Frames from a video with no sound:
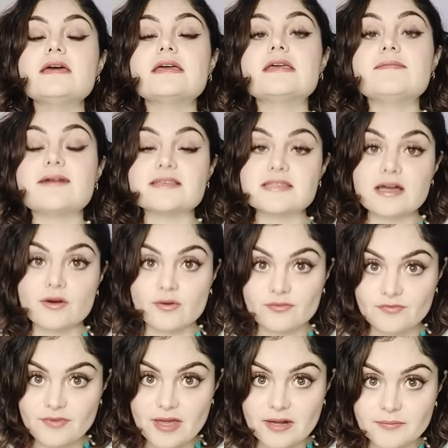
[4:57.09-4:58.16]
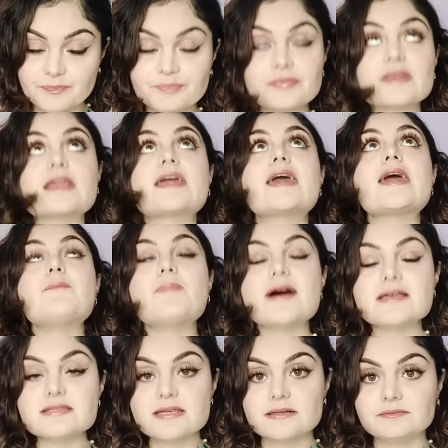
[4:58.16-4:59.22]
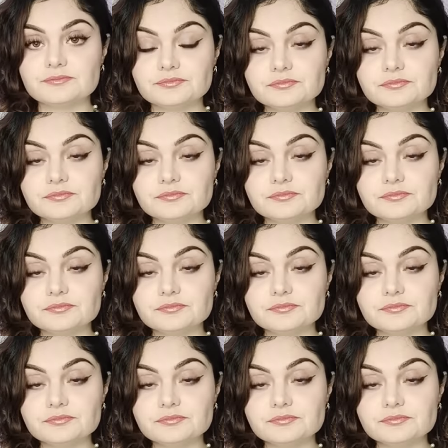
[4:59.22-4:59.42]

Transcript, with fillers: y vas a confiar. ¿Qué pasa?